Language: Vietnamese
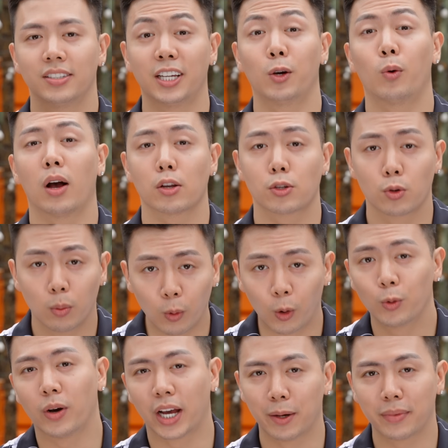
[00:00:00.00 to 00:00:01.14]
Chai nước hoa số 4
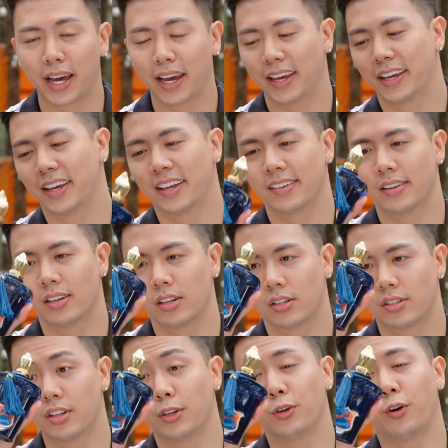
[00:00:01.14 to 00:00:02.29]
của ngày hôm nay.
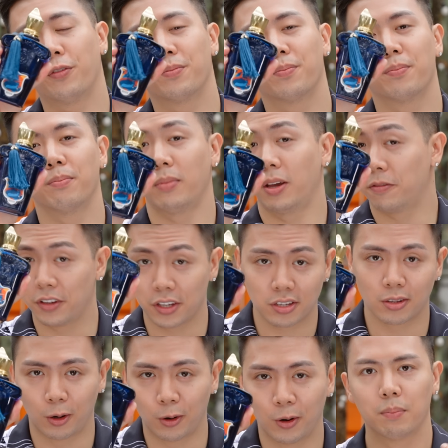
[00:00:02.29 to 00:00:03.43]
Sergio
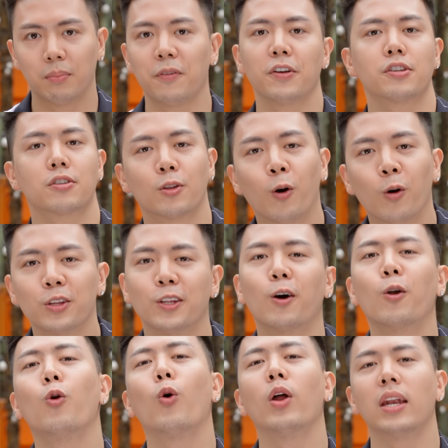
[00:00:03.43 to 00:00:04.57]
Mephisto Mephisto thì nó
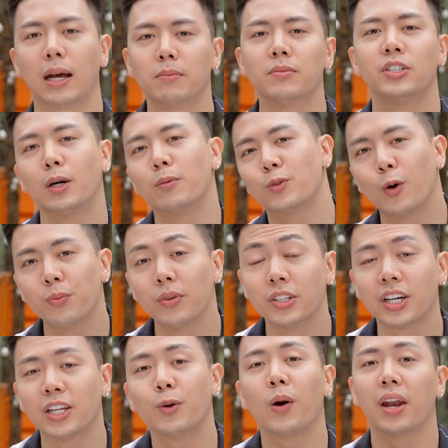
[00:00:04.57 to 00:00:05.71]
luôn nằm trong top những
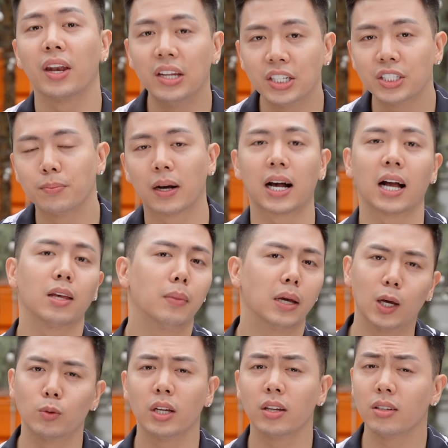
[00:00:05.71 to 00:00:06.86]
chai nước hoa niche mà cá nhân mình
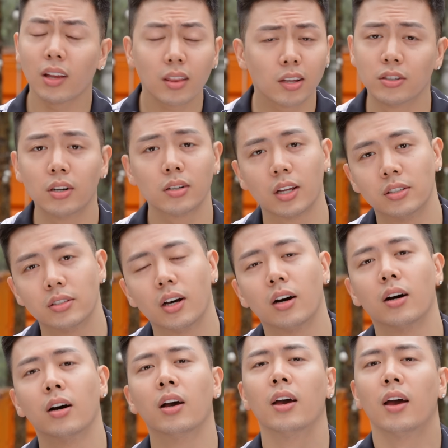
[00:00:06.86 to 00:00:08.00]
yêu thích nhất từ trước đến giờ
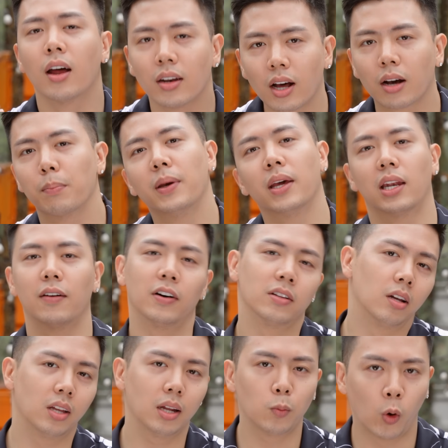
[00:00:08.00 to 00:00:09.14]
đặc biệt là vào
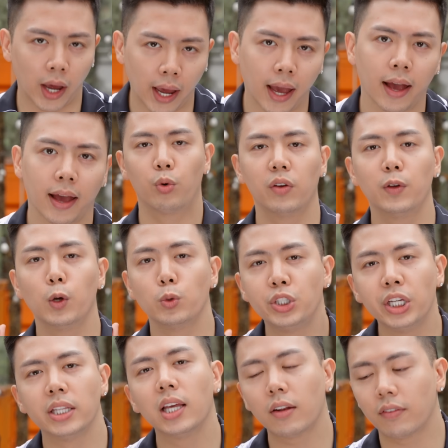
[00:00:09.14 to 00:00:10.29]
thời tiết mùa hè. Review
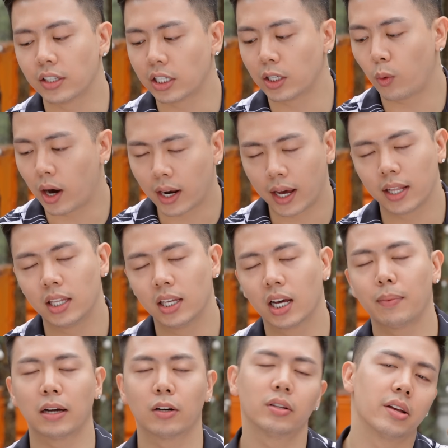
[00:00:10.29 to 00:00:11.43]
chi tiết về chai nước hoa này thì các
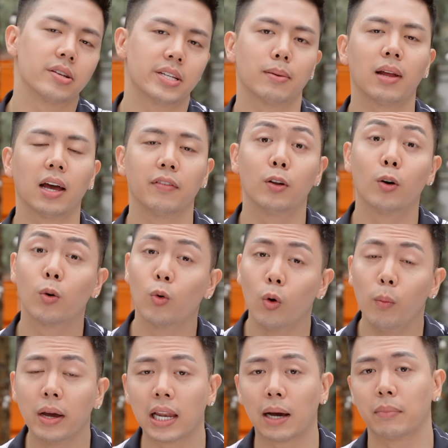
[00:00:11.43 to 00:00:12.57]
bạn có thể xem lại video cũ
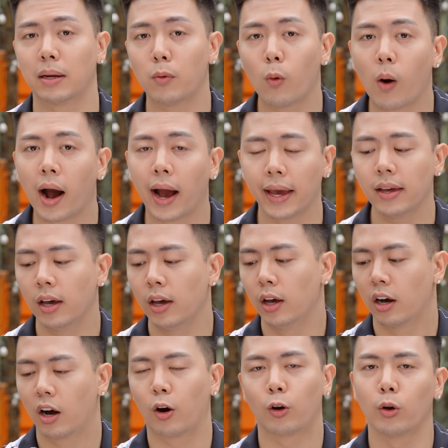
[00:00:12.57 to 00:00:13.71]
mình làm vào năm ngoái.
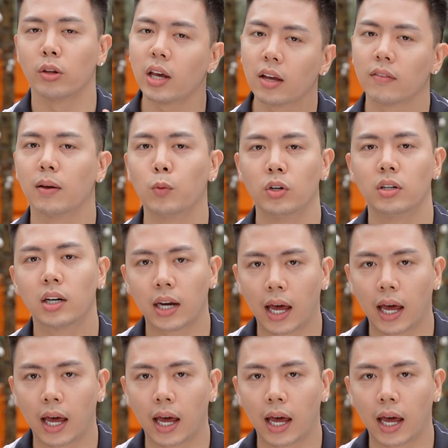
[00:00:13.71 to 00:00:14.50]
Còn nói nhanh về mùi hương